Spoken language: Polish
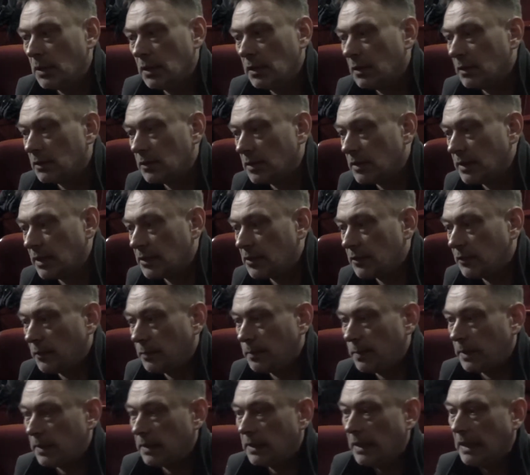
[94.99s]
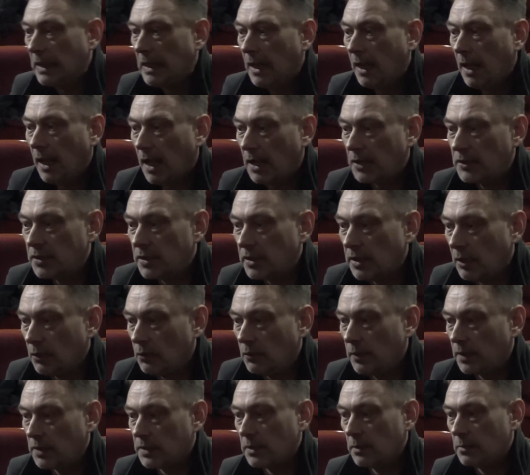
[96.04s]
e, to znaczy wie pan, znaczy ja
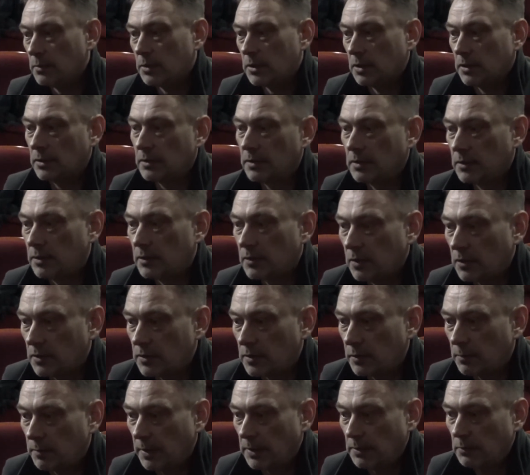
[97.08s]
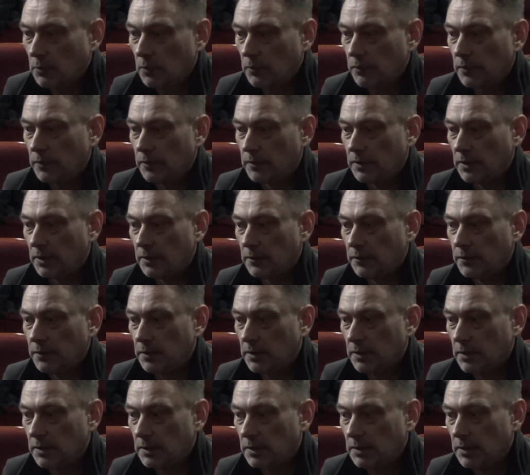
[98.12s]
uważam, że to co pan mówi w tej
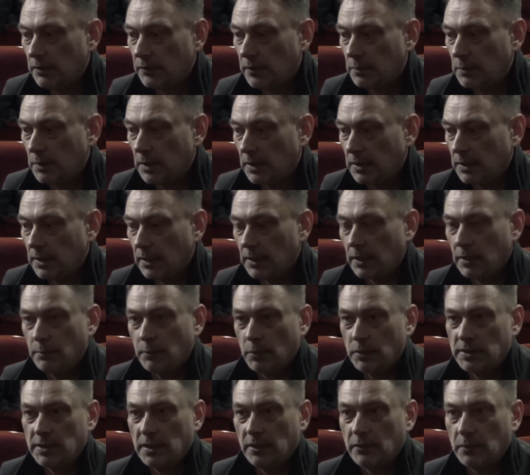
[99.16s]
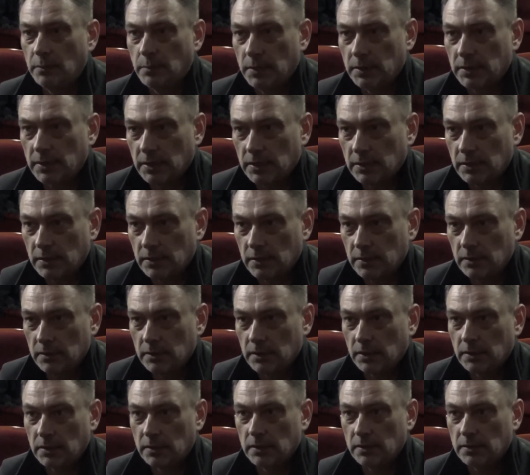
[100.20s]
chwili, nie wiem na jakiej podstawie pan takie,
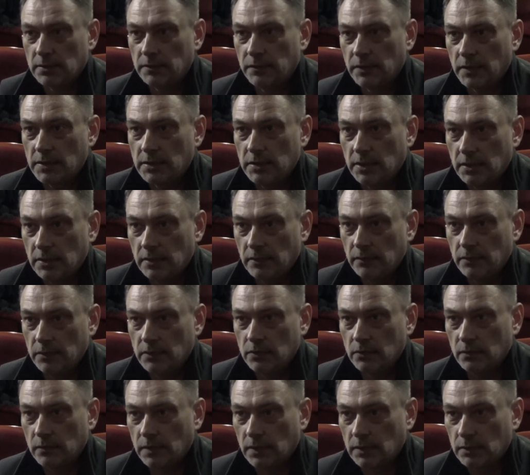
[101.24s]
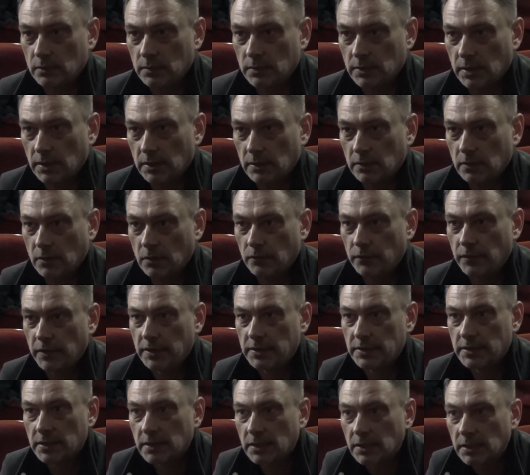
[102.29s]
takie stwierdzenie wysuwa tutaj.
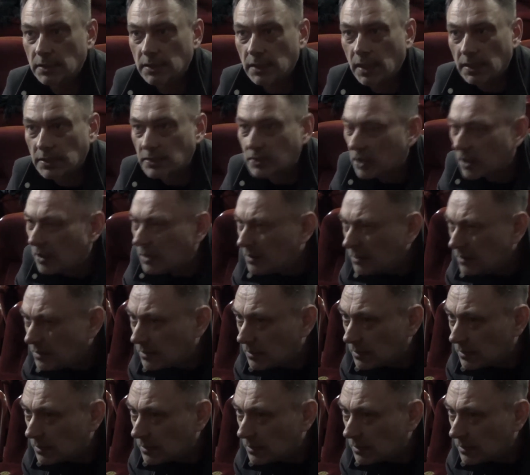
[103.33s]
Konfekcyjna co?